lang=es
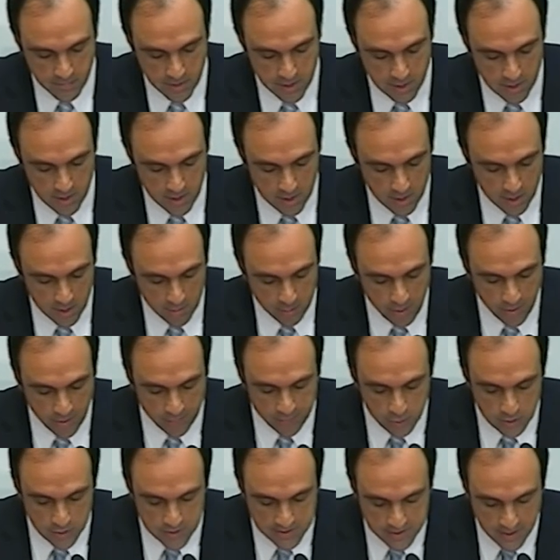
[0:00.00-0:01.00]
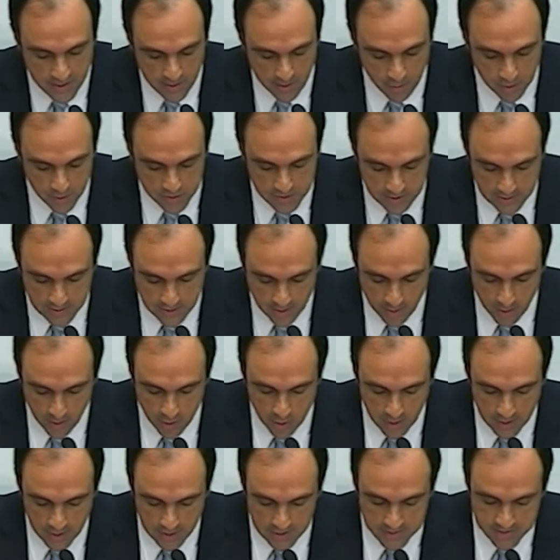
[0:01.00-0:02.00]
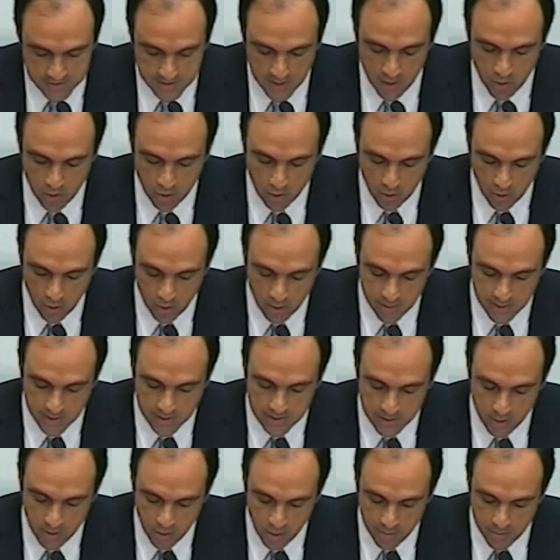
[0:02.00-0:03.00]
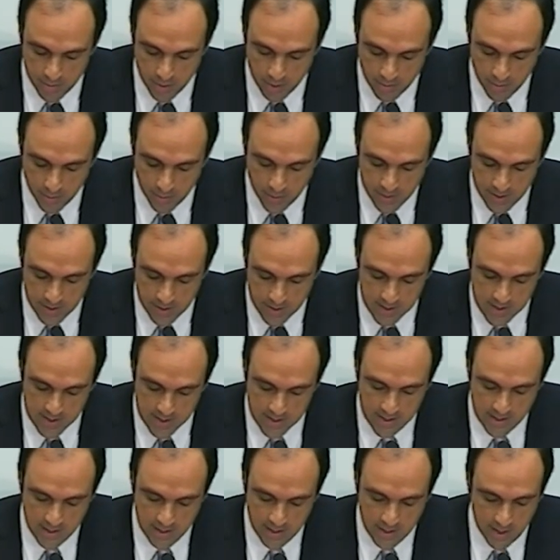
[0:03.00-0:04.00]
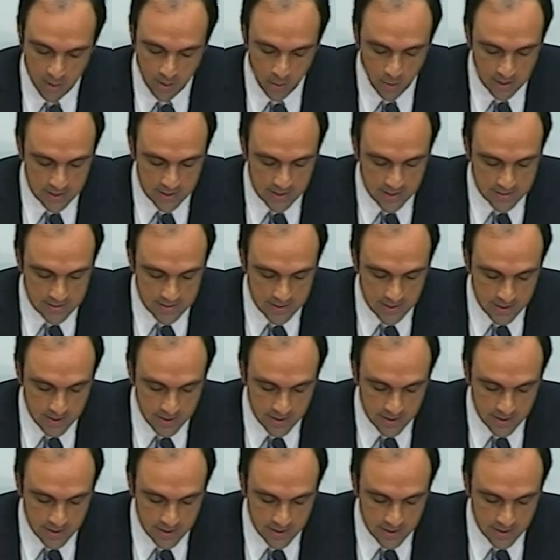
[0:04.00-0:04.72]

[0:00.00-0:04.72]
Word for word: Profundizaremos el trabajo realizado con el objetivo de promover la igualdad de derechos,